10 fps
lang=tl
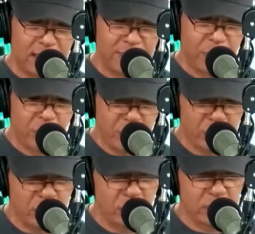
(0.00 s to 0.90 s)
alam niyo ho, yun
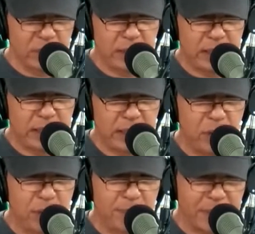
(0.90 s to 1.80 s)
kung hindi
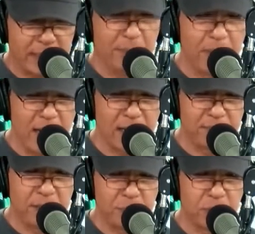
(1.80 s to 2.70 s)
ho napakinabangan
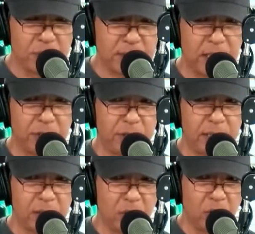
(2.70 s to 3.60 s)
mismo ng
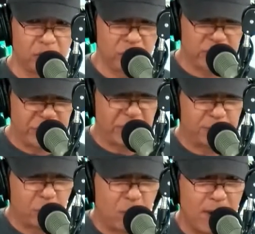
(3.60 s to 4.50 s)
teacher o yung teacher
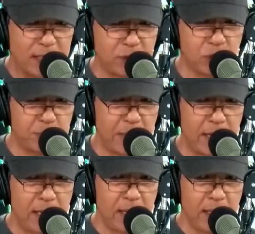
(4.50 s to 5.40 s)
po gumastos
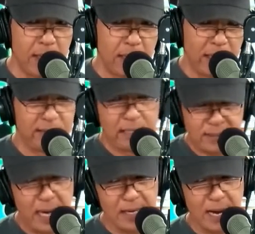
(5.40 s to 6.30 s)
pa, and
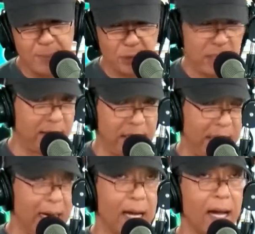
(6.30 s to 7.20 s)
then dahil nga po sa hindi
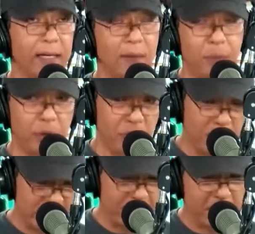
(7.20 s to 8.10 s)
kinakaya po
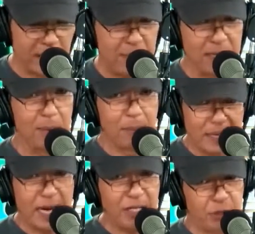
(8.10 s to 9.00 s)
yung maraming
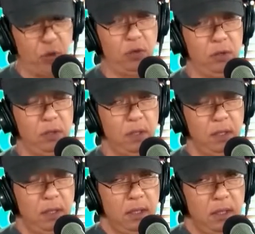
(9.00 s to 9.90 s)
application,
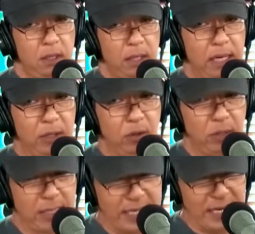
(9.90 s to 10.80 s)
ano
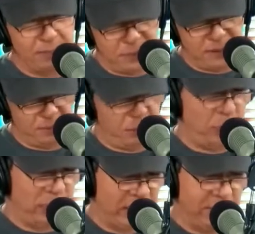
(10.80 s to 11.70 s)
ho, kaya
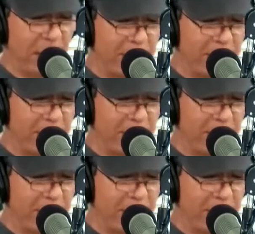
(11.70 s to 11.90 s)
hindi